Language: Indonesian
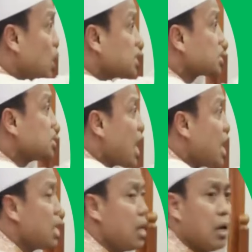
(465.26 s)
gelas ke
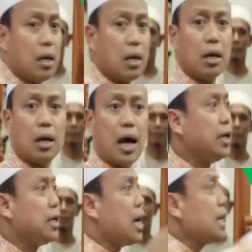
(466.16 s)
sana.
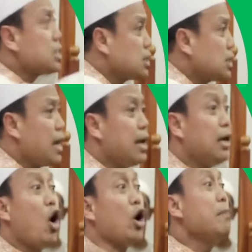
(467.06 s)
Air gelas ke
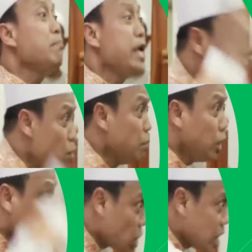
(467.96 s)
sana. Orang minum,
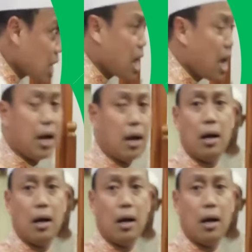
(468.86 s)
itu sedekah.